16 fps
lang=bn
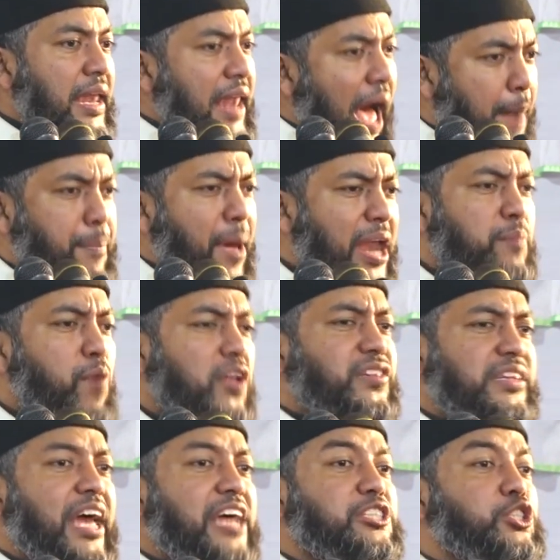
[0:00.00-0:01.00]
লাভের
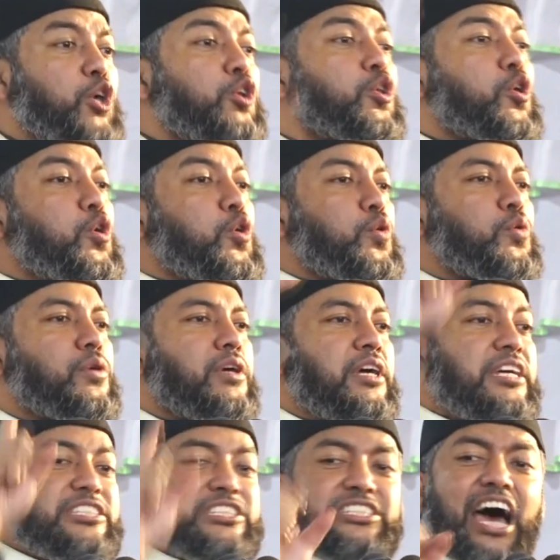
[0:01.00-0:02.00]
মধ্যে শুধু
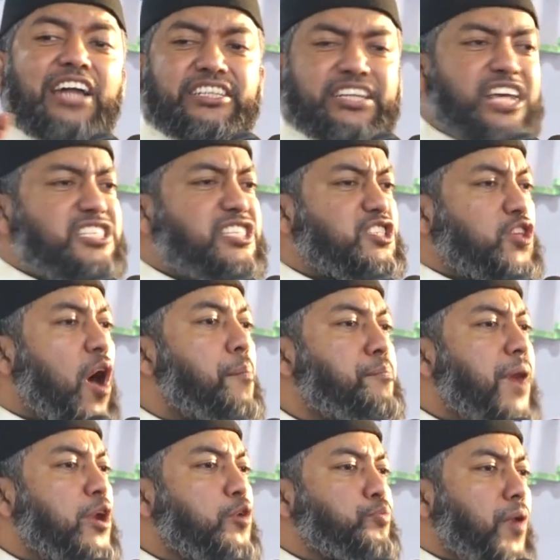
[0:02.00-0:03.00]
চারটা
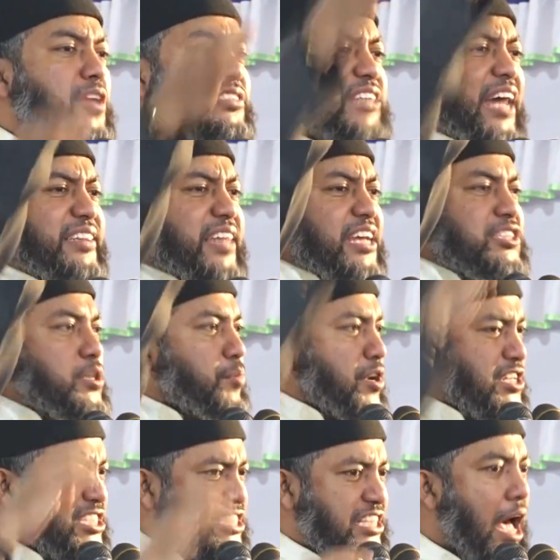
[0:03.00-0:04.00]
স্তম্ভের উপর যাদের
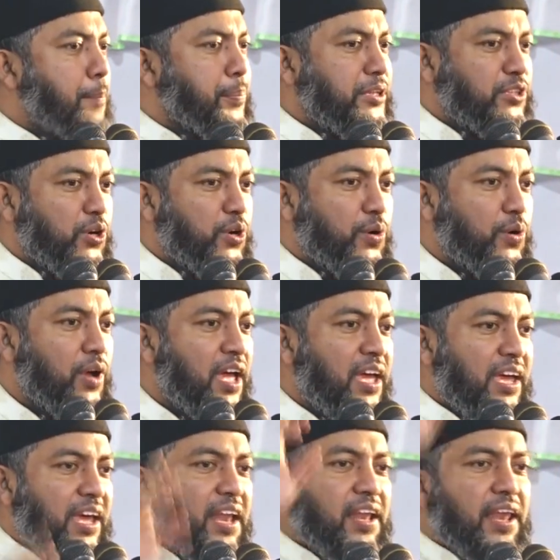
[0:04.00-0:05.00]
জীবন স্থাপিত
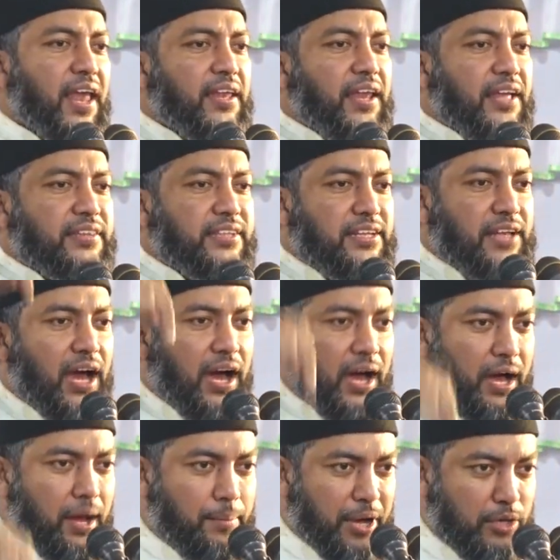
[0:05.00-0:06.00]

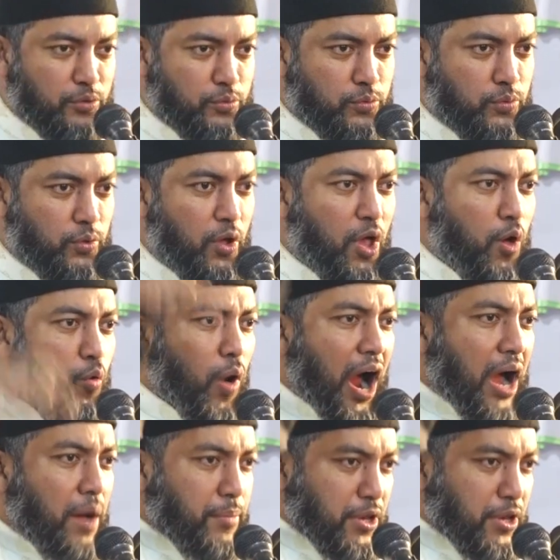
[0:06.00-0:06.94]
আমানু ওয়া